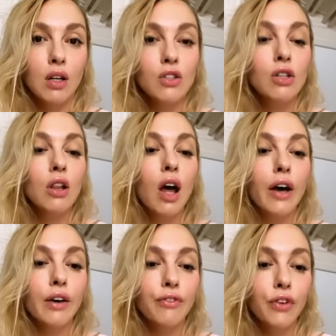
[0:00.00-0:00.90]

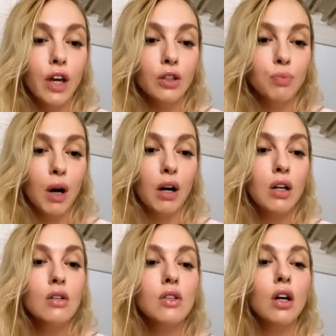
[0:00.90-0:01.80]
«Злая ведьма
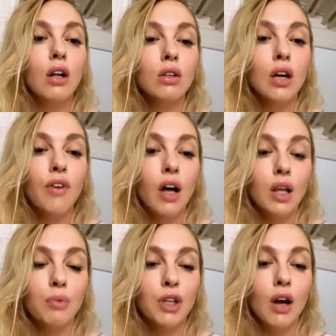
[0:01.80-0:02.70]

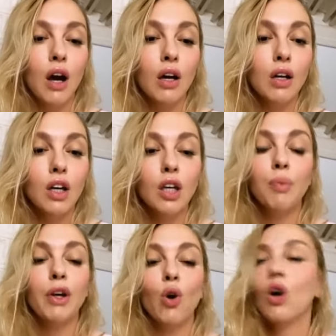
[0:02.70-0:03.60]
заколдовала меня и
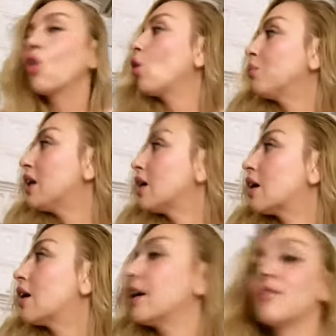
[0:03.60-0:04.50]
мое огромное
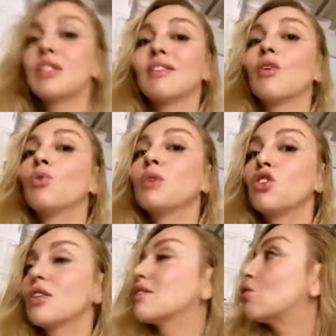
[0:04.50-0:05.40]
королевство!» У меня
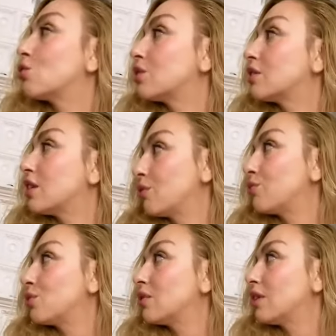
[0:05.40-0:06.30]
сейчас сдохнет
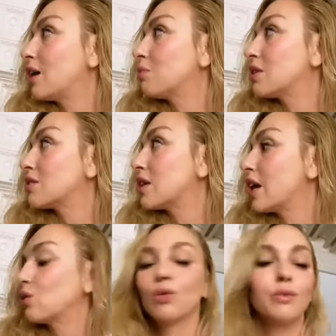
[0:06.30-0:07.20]
телефон, дай мне
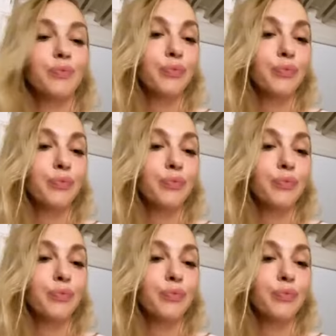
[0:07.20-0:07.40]
зарядку.